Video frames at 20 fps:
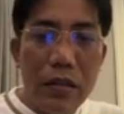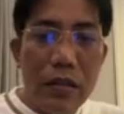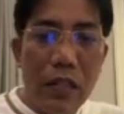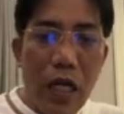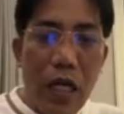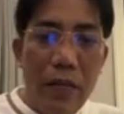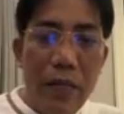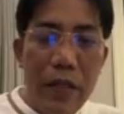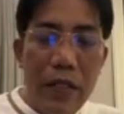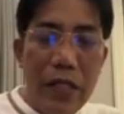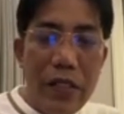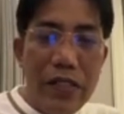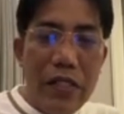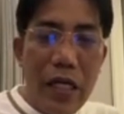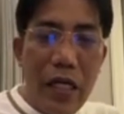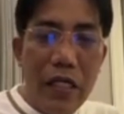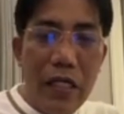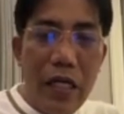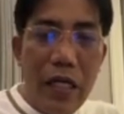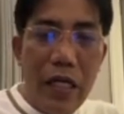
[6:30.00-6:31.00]
Sabi ni
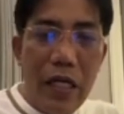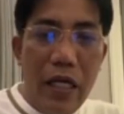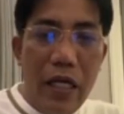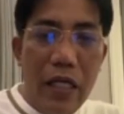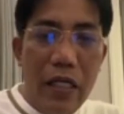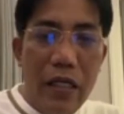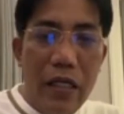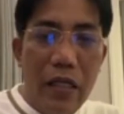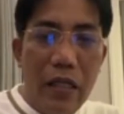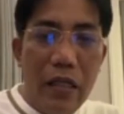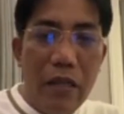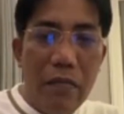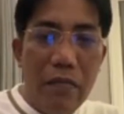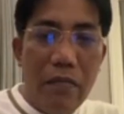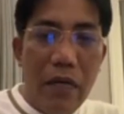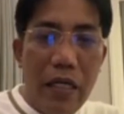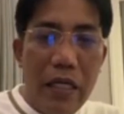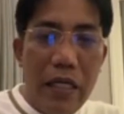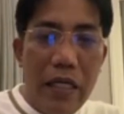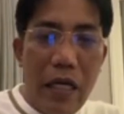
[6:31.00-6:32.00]
Jenilyn
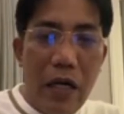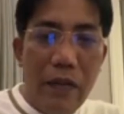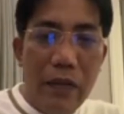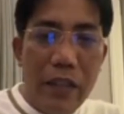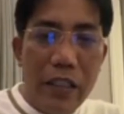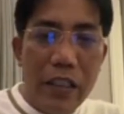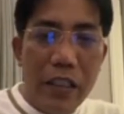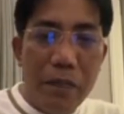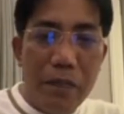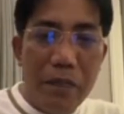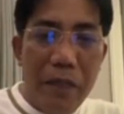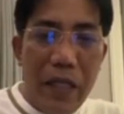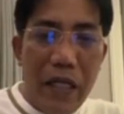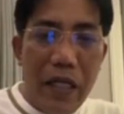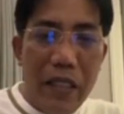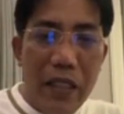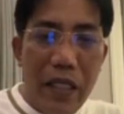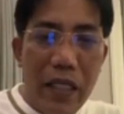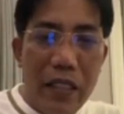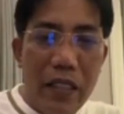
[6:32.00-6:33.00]
Malinaw,
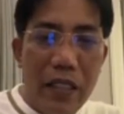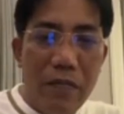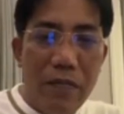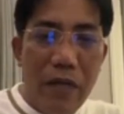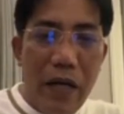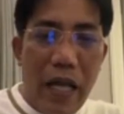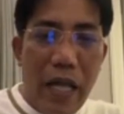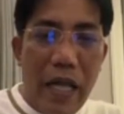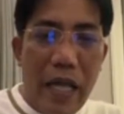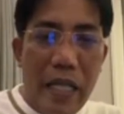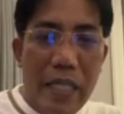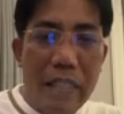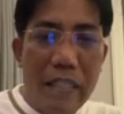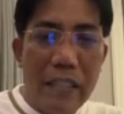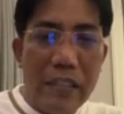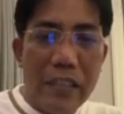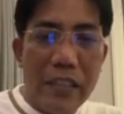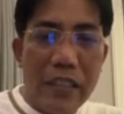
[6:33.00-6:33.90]
Spirit and the Bride.